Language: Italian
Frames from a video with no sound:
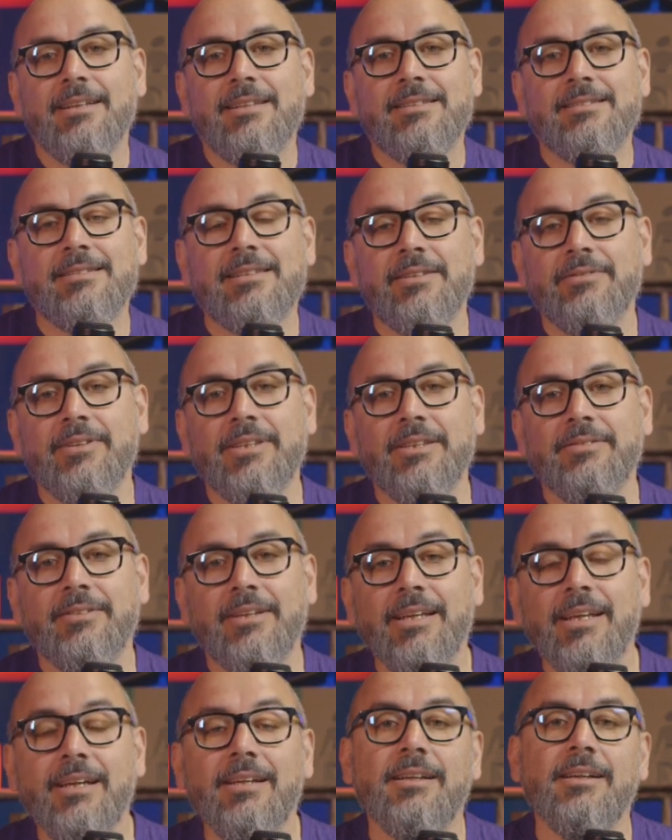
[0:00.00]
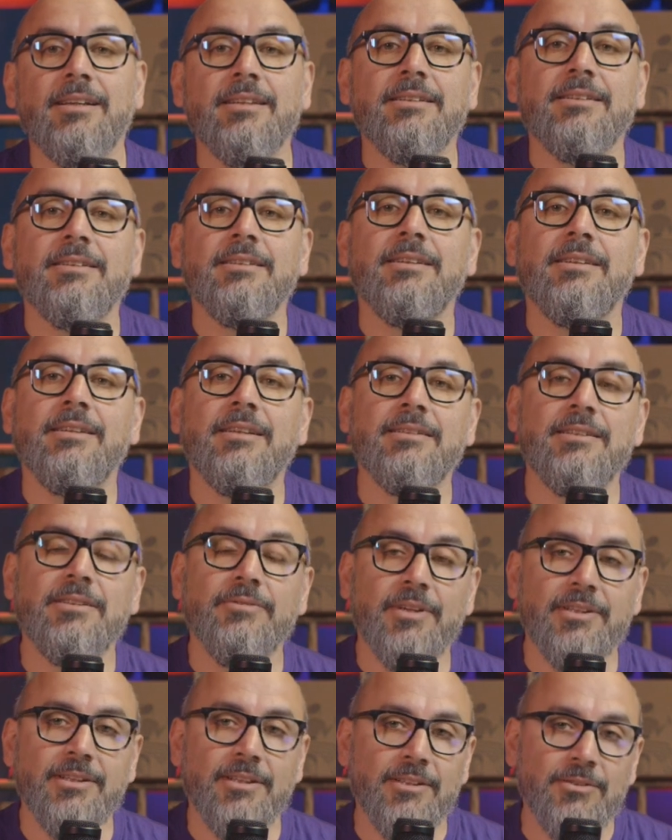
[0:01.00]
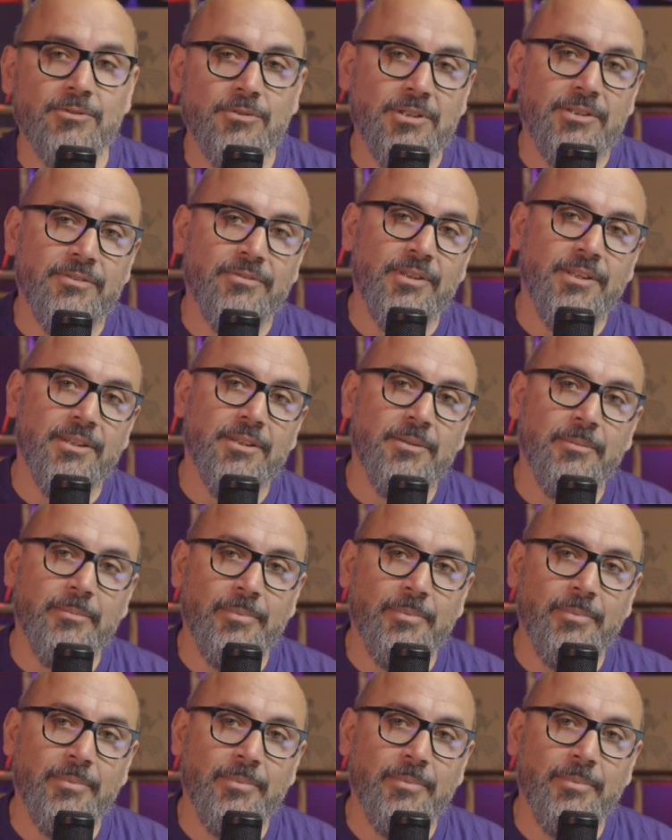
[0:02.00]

iscrivetevi al canale e attivate le notifiche